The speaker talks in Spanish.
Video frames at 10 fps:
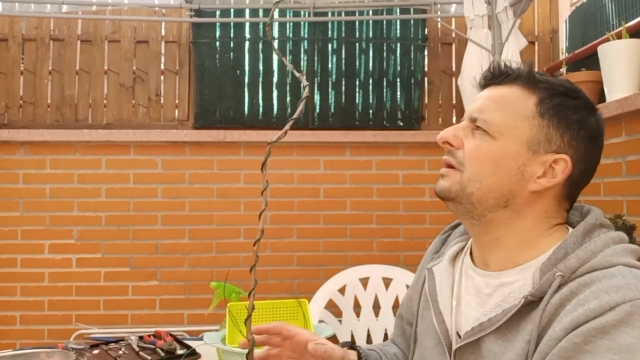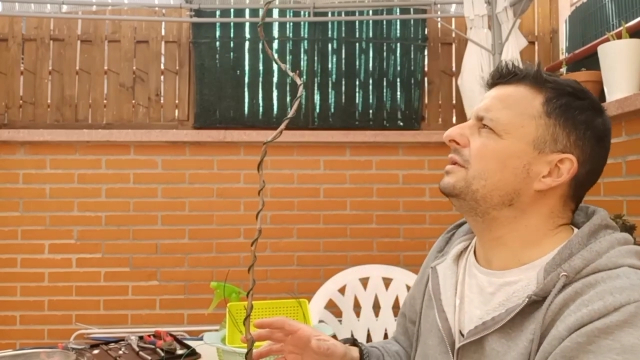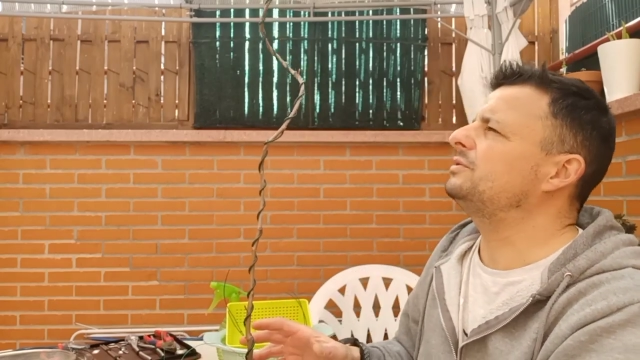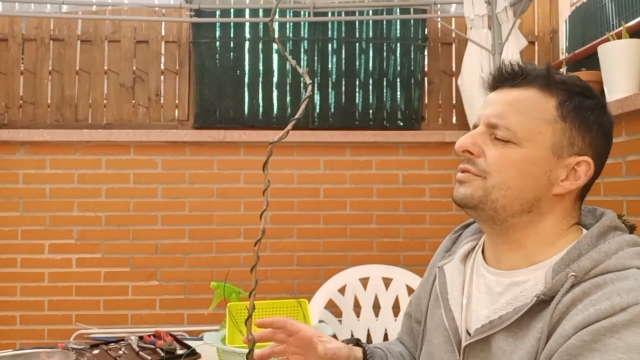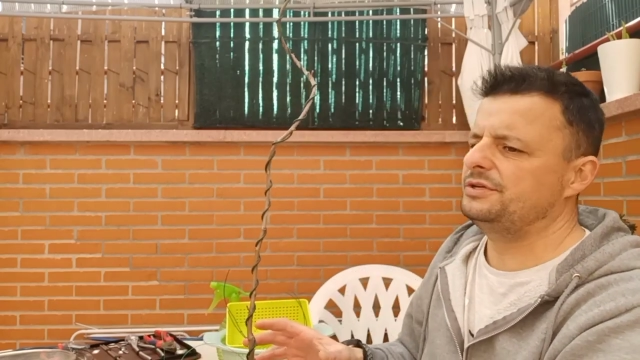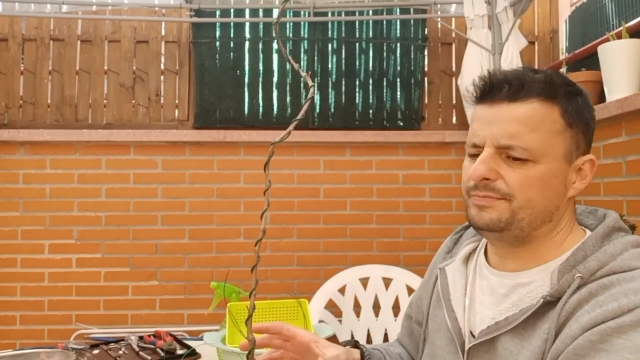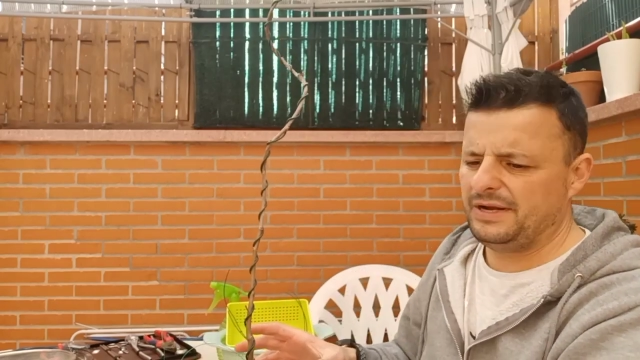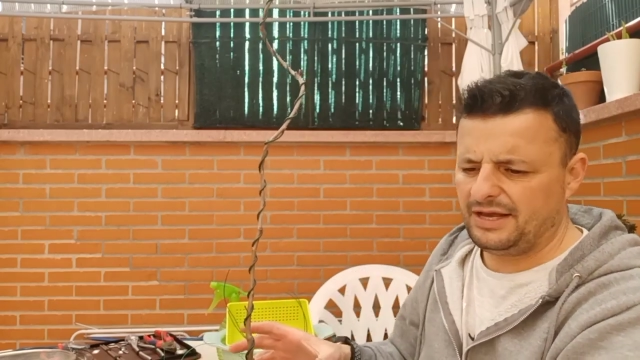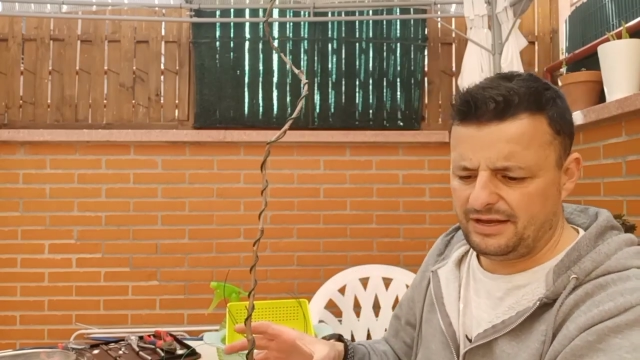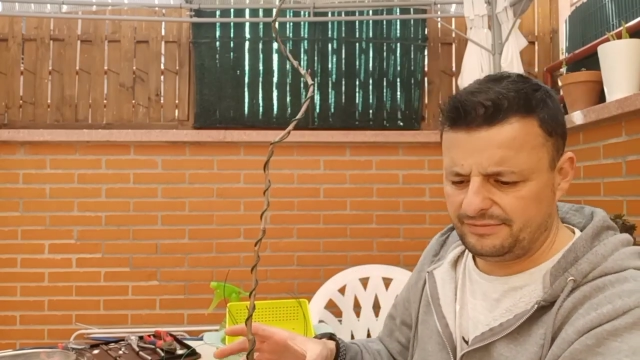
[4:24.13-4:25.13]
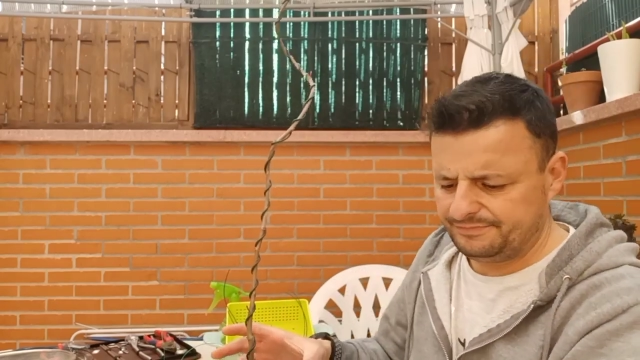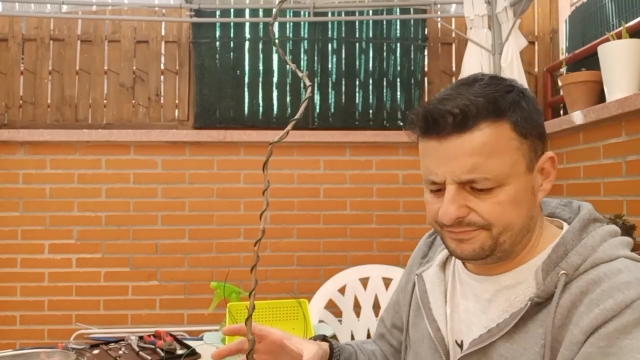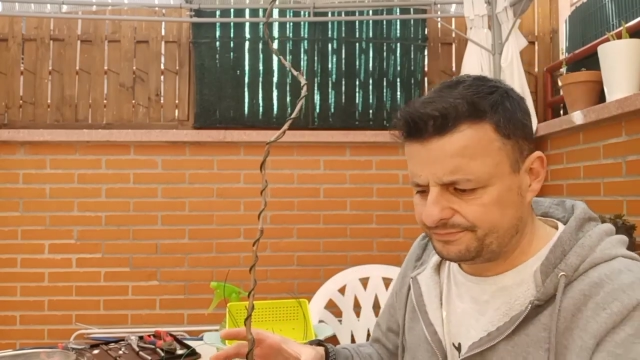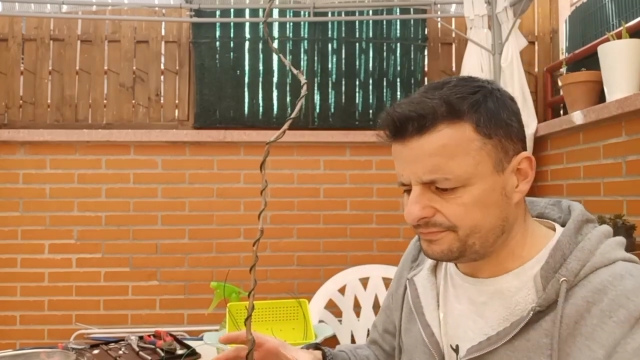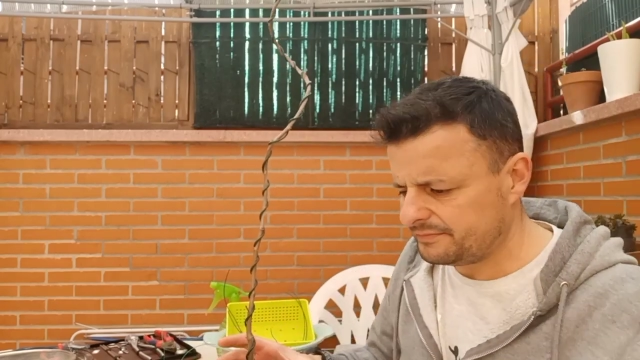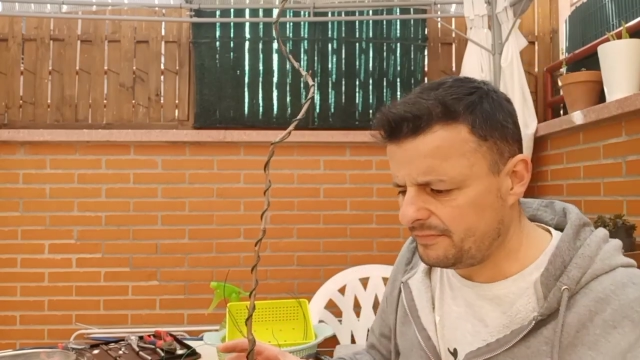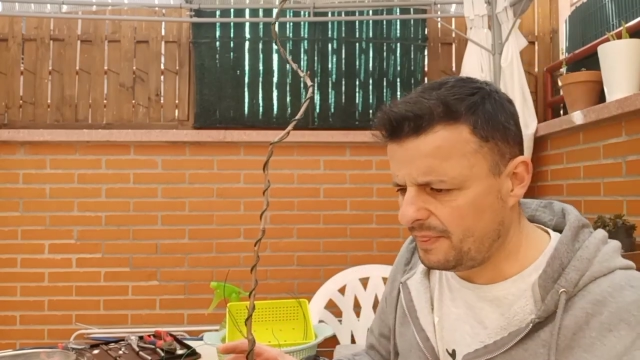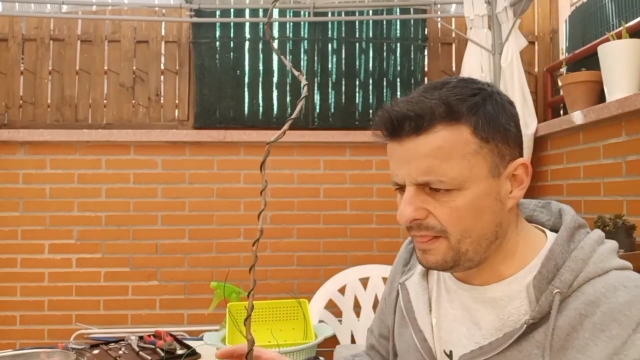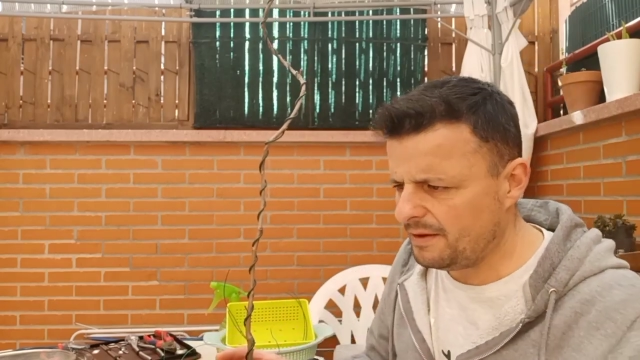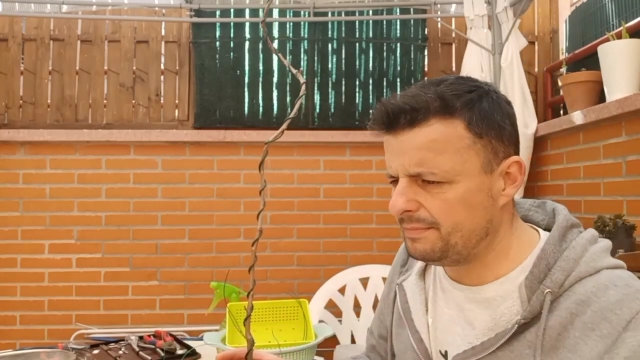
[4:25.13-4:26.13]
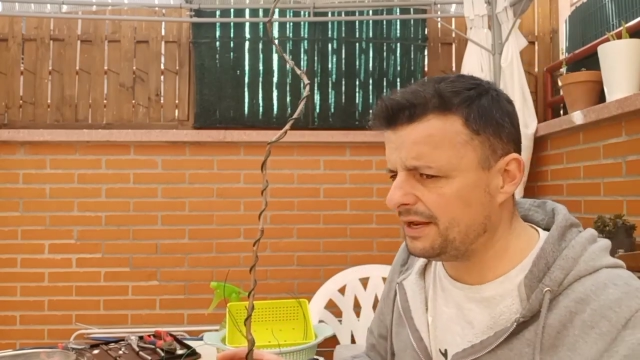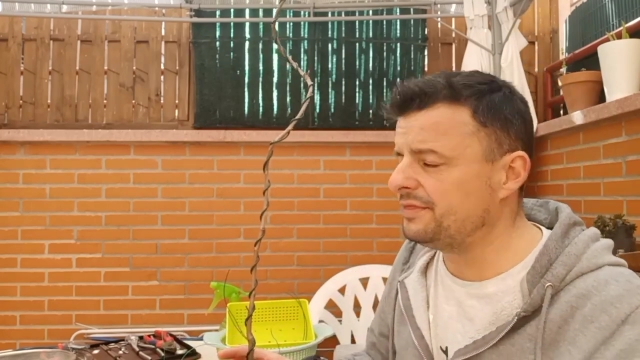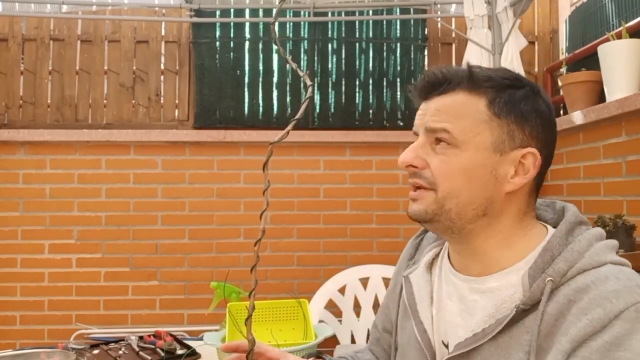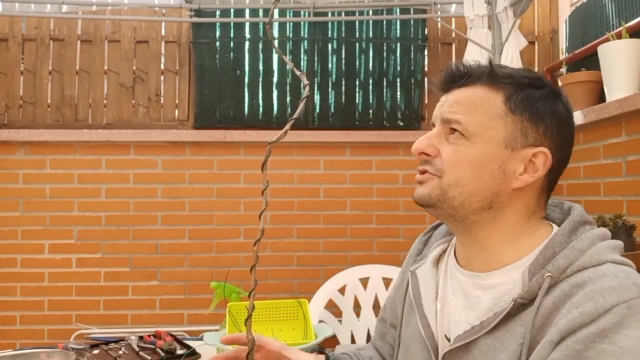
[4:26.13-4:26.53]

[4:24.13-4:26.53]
Entonces, para, hacer